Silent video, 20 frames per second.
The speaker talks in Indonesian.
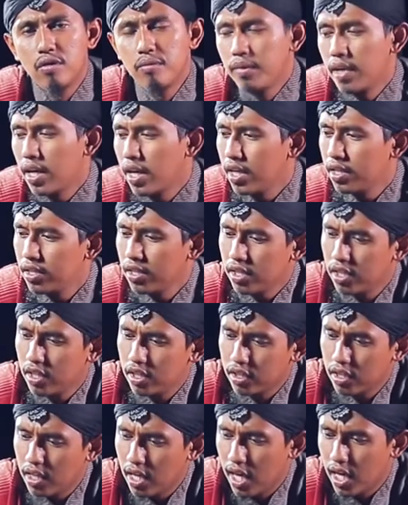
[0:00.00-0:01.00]
Makanya
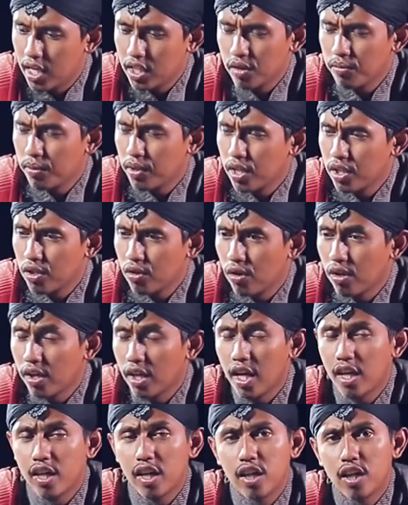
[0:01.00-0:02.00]
kita sebagai
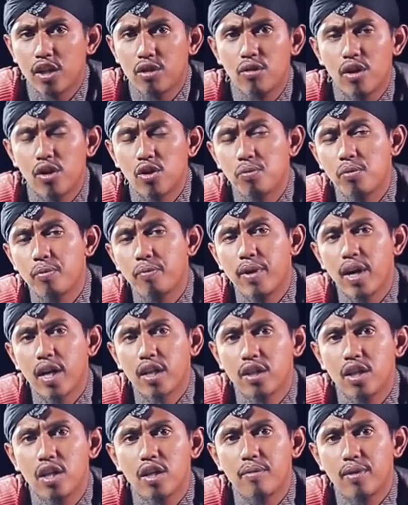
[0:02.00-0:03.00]
seorang anak itu harus
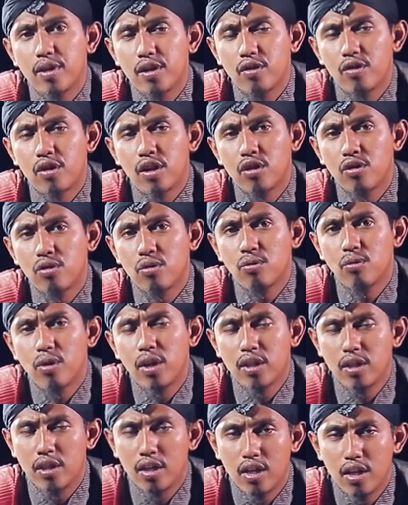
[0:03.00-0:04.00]
berbakti kepada orang
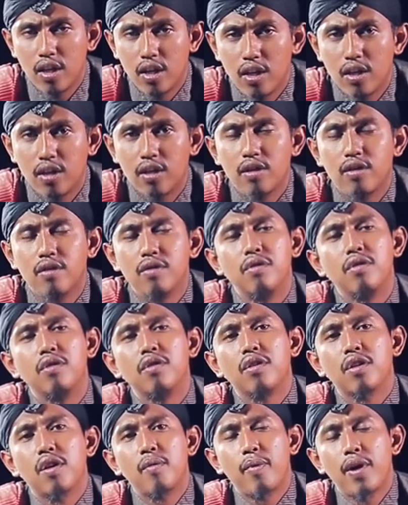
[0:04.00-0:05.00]
tuanya.
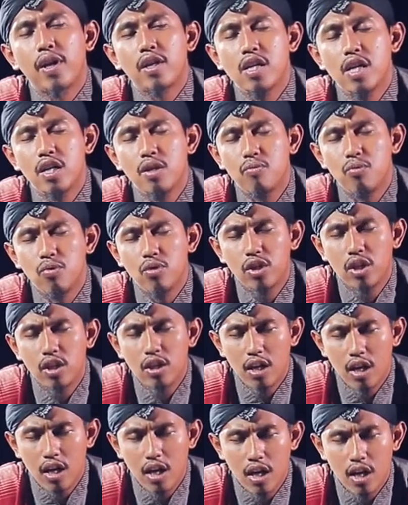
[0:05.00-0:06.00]
Kepada ibu
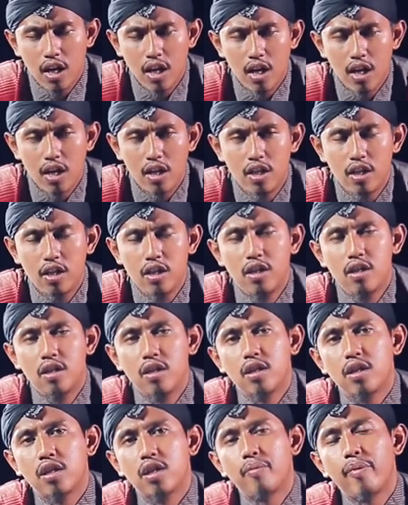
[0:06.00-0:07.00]
kita.
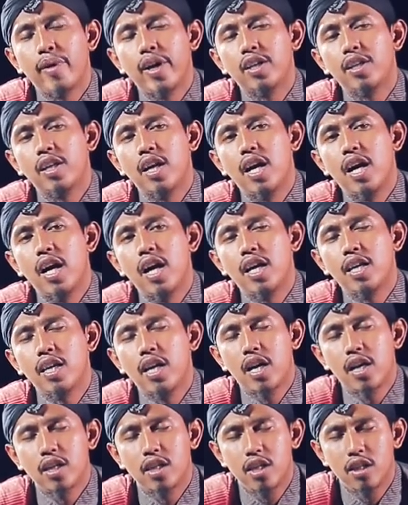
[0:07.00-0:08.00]
Kepada
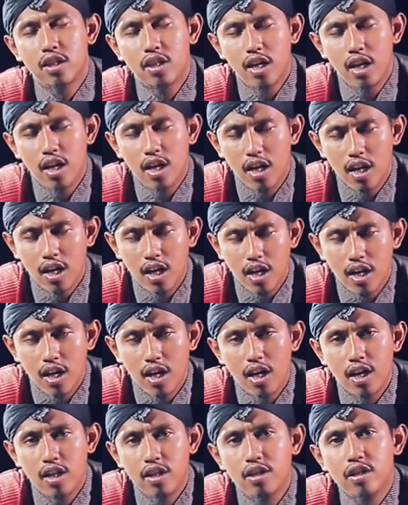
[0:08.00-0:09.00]
ayah kita.
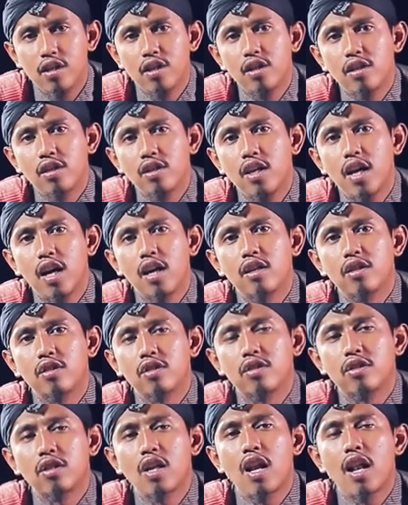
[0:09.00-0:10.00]

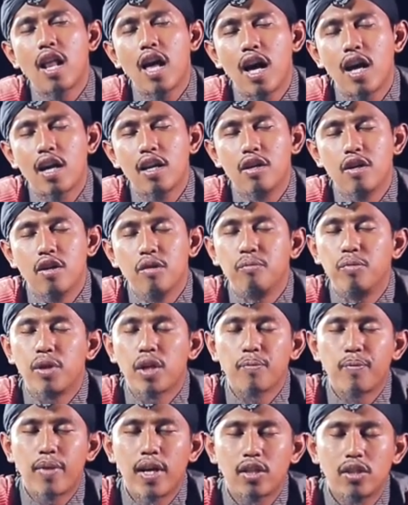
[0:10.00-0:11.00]
Yang telah
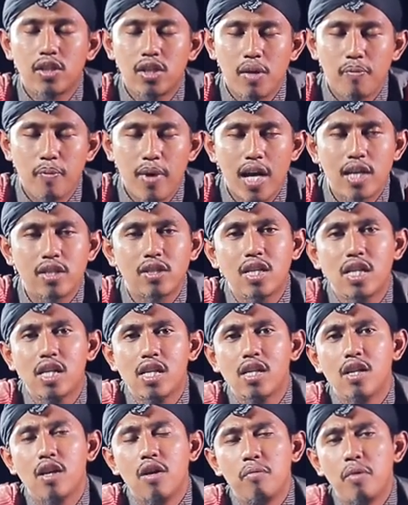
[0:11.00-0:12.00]

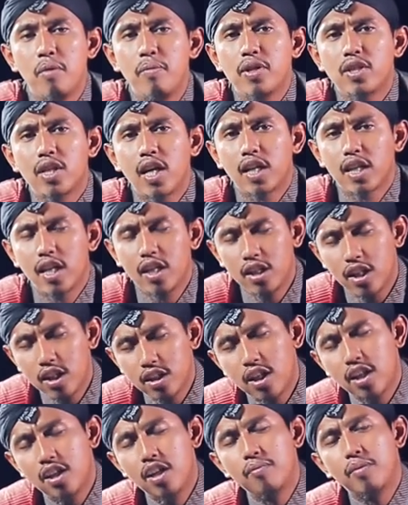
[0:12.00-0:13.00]
berpartisipasi membesarkan
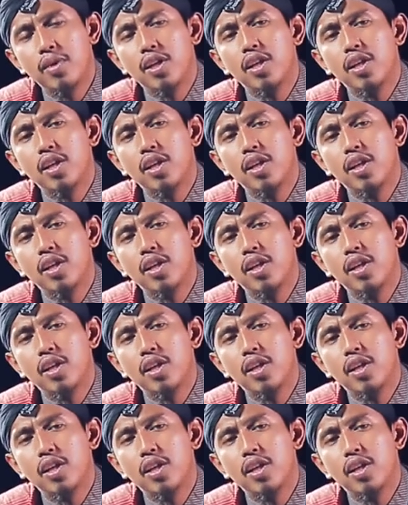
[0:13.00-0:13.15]
kita dan